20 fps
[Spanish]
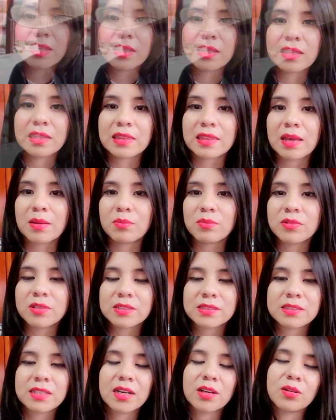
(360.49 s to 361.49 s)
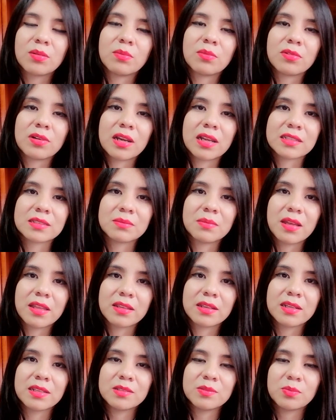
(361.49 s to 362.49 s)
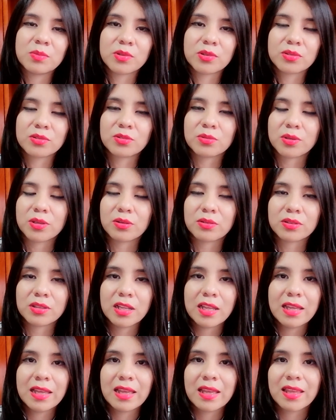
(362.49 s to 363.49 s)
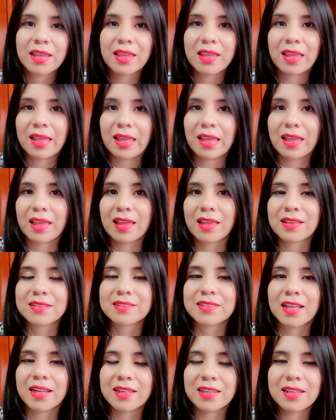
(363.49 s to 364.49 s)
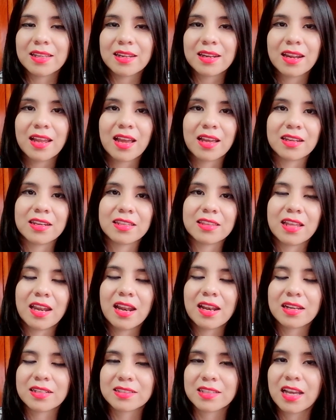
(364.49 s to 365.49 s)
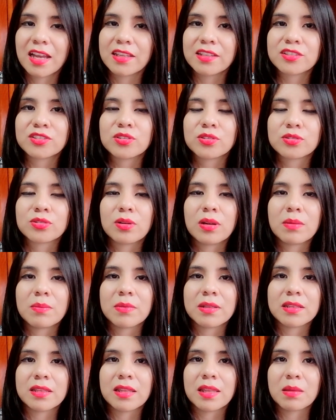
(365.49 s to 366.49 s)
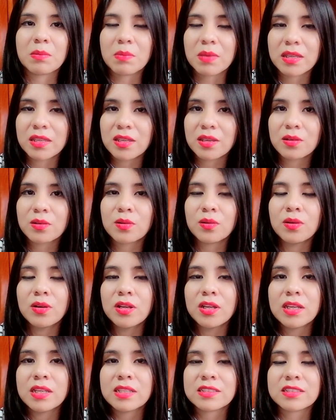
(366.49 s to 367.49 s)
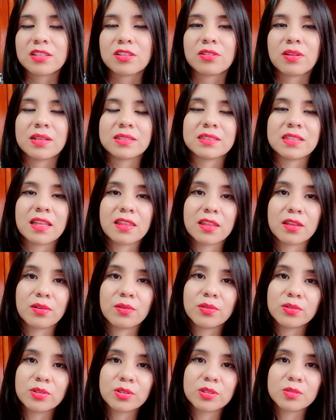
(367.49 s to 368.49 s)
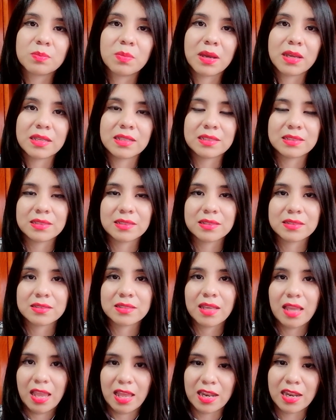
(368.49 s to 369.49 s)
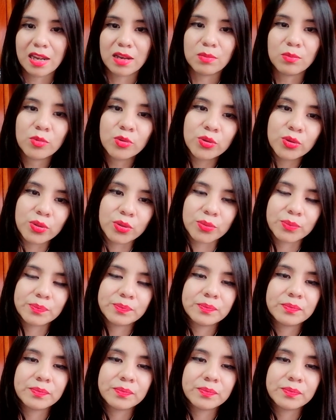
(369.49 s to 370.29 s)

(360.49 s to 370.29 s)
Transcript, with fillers: y da muestra como las madres, tuvieron que salir a gritar a las calles no solamente de México, sino hasta de otros países en el mundo.